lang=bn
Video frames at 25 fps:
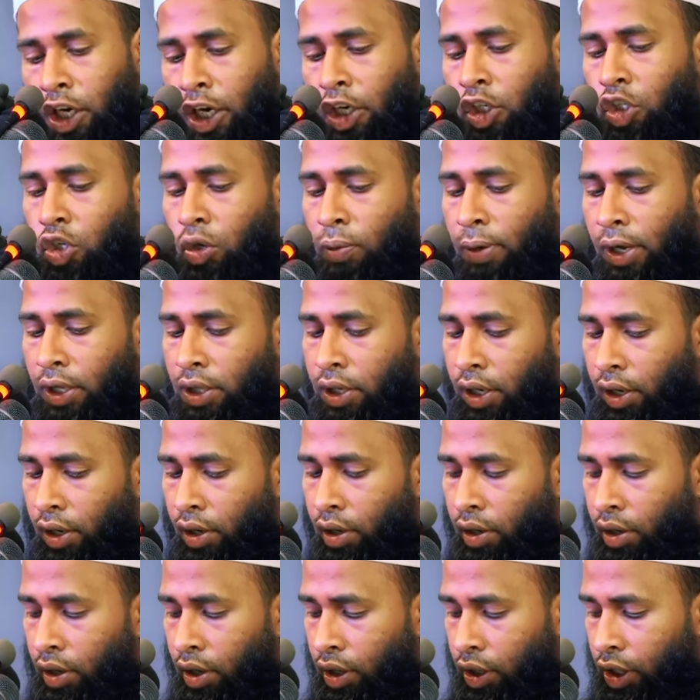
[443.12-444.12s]
সেই সুবাদে
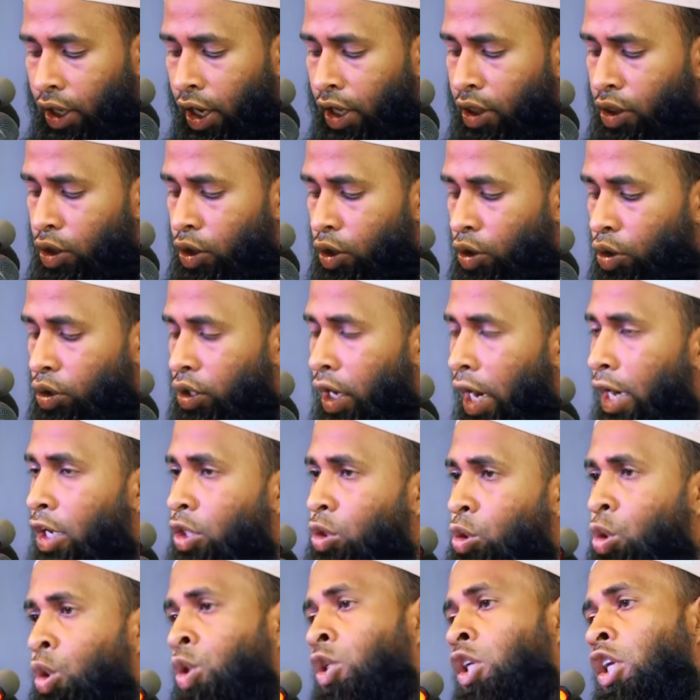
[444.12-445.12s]
কেন্দ্রীয়
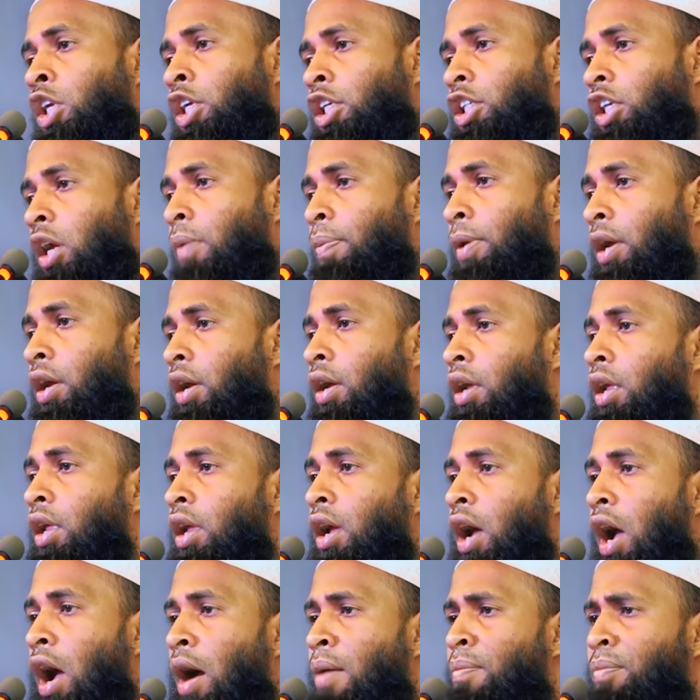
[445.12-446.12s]
দায়িত্বশীল হিসাবে
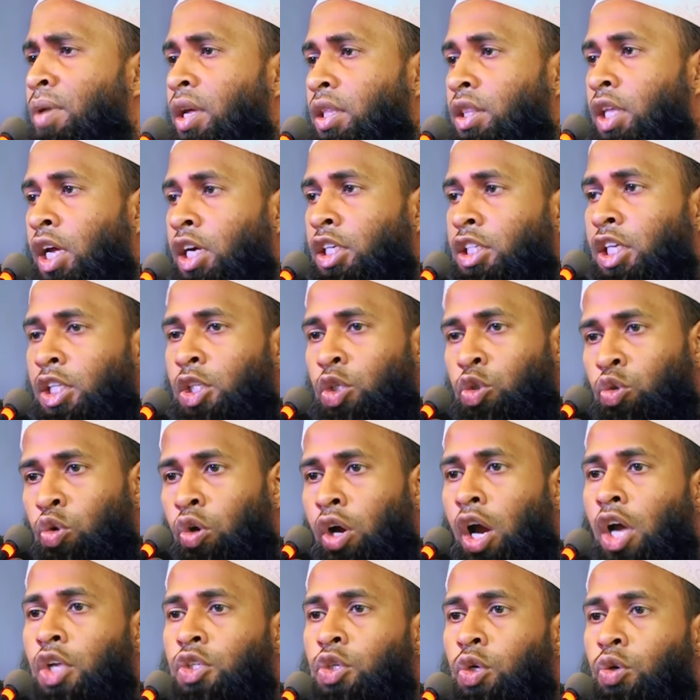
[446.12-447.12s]
আমরা তার সাথে
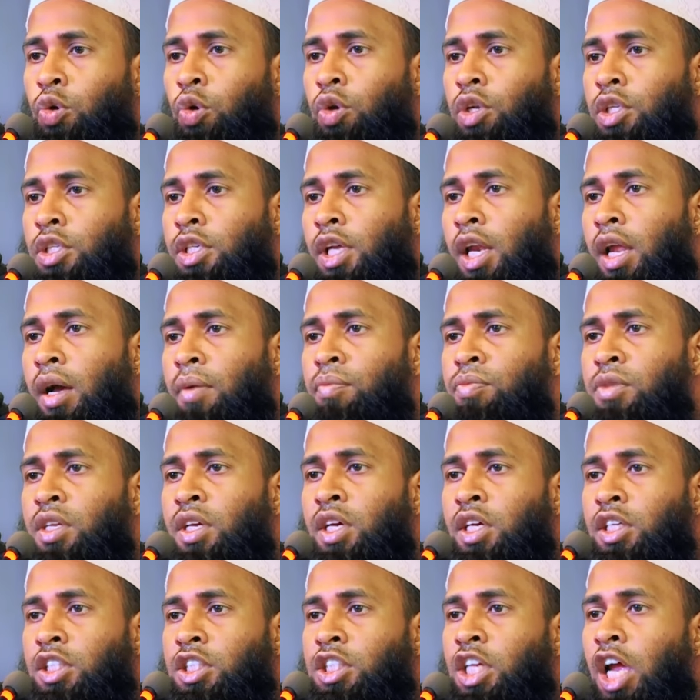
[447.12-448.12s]
যোগাযোগ করেছিলাম
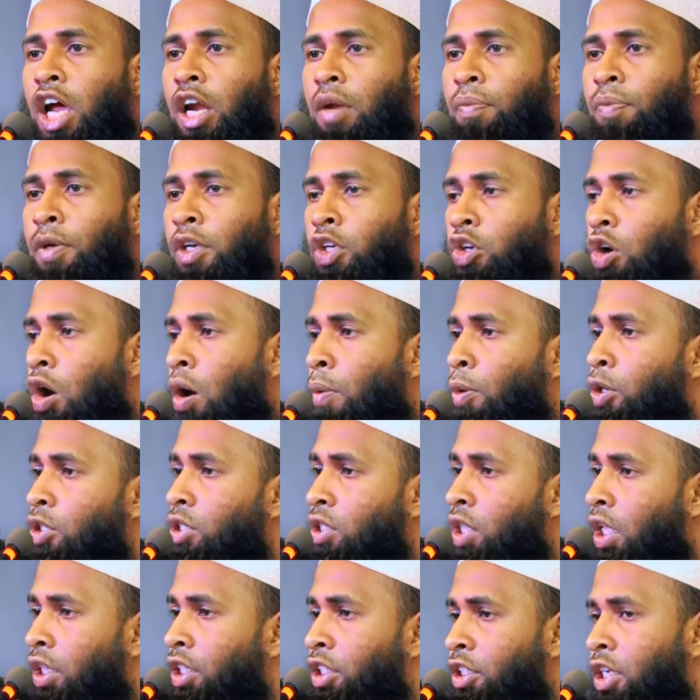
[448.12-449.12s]
সার্বিক
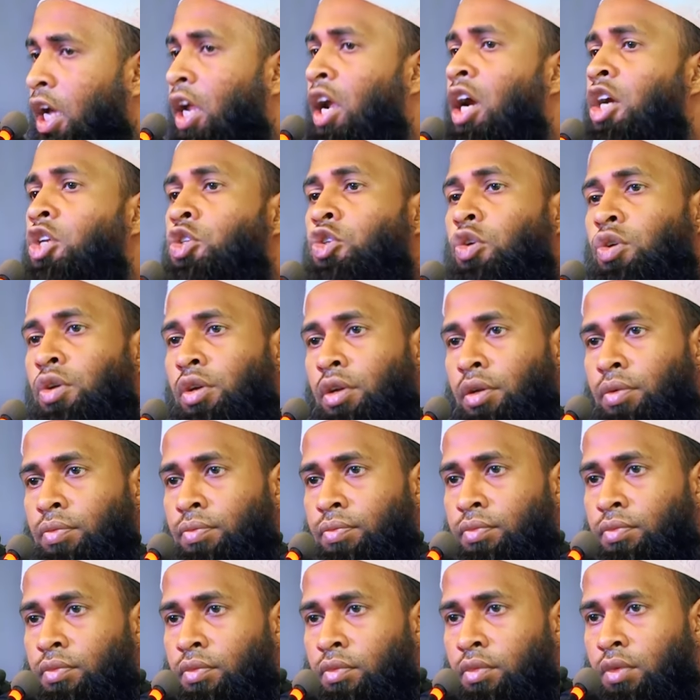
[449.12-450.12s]
অবস্থাদি জানার জন্য
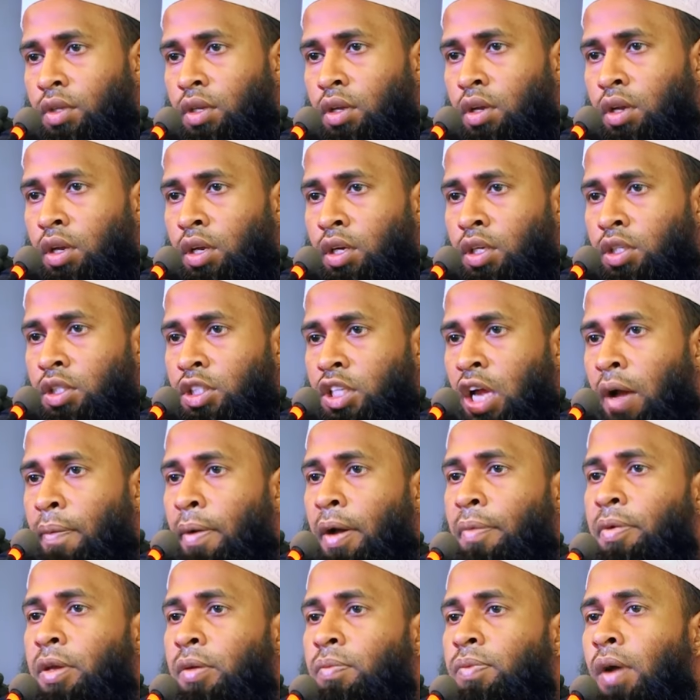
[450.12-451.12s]

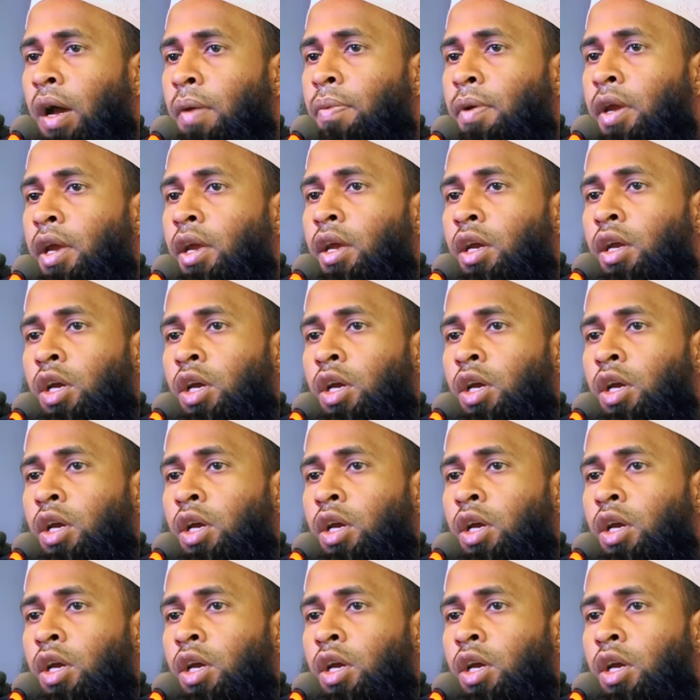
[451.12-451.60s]
স্বাভাবিকভাবে